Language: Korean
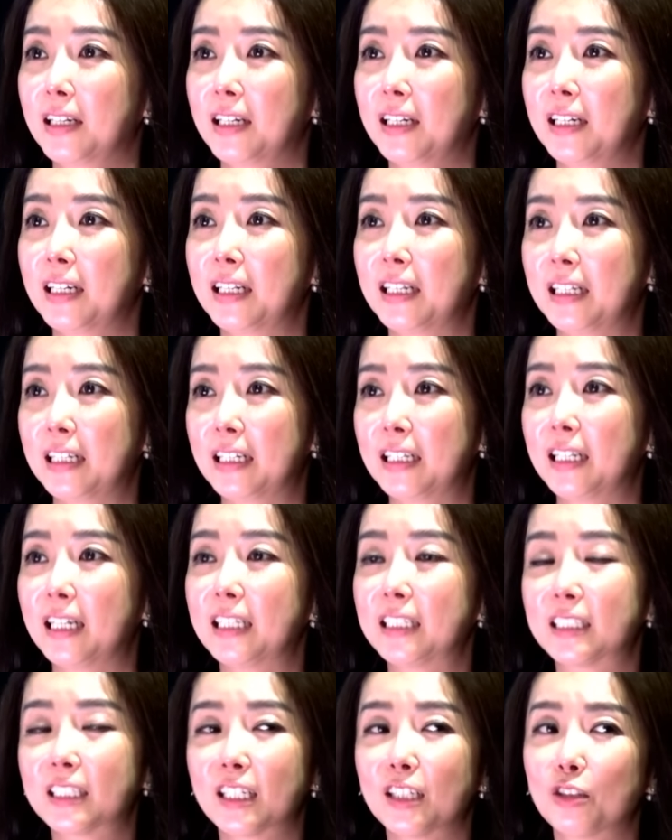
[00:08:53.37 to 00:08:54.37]
음. 아,
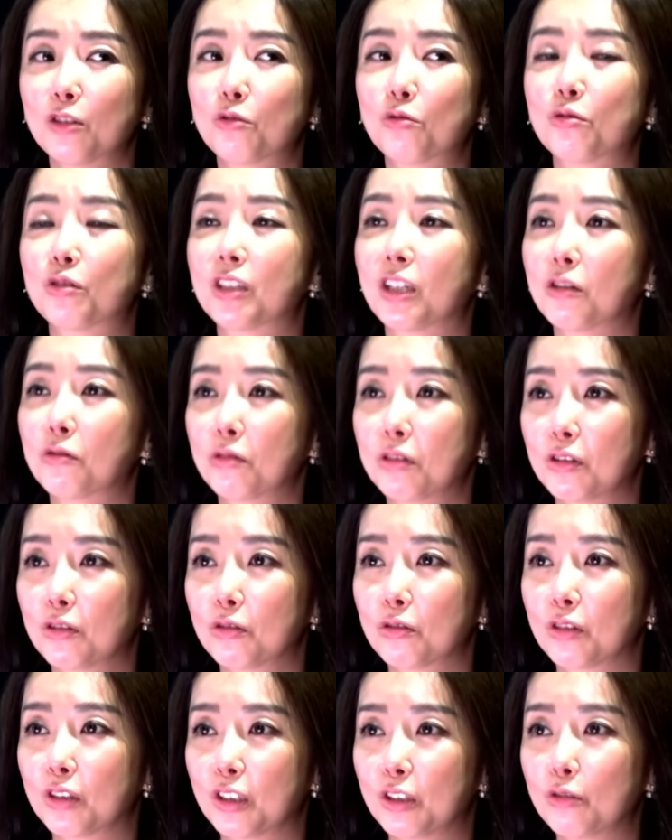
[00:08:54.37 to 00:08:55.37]
SK를 주시하고
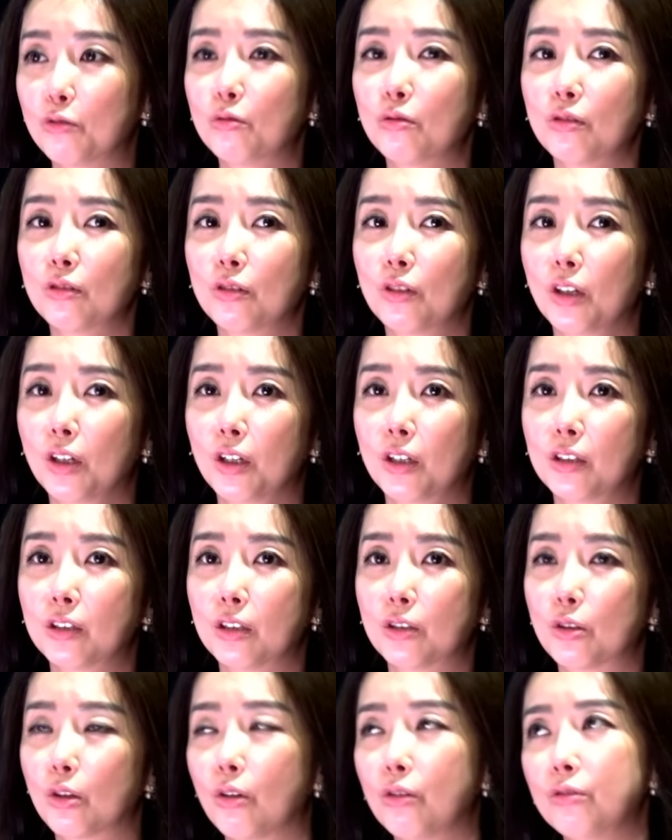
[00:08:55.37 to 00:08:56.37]
있는 이유는
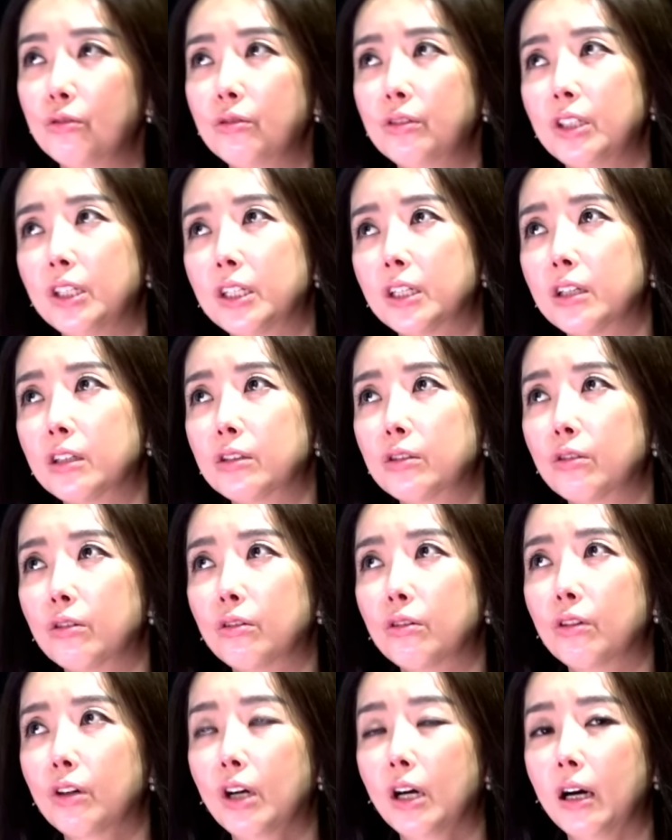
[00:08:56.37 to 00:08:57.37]
이제 전
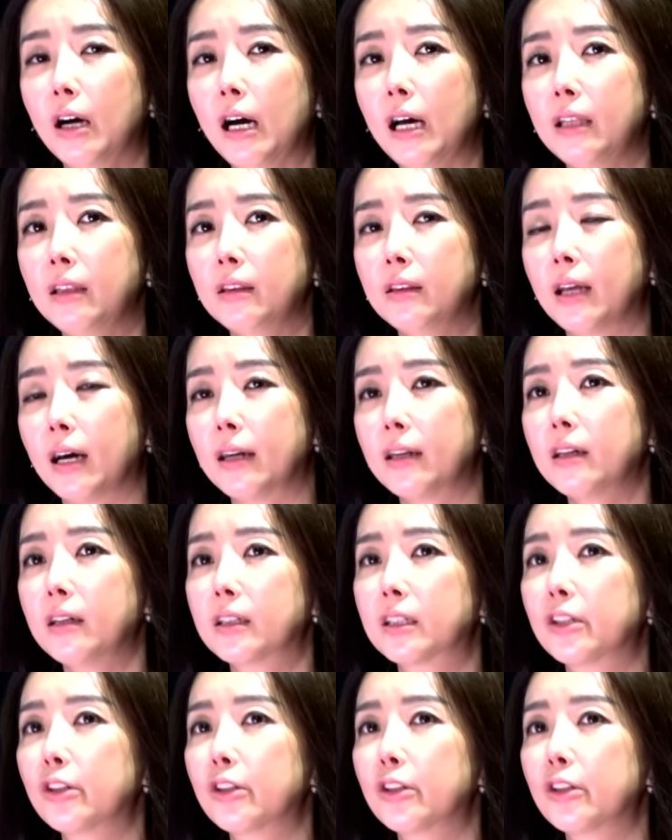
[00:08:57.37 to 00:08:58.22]
세계에서 한 나라의 음.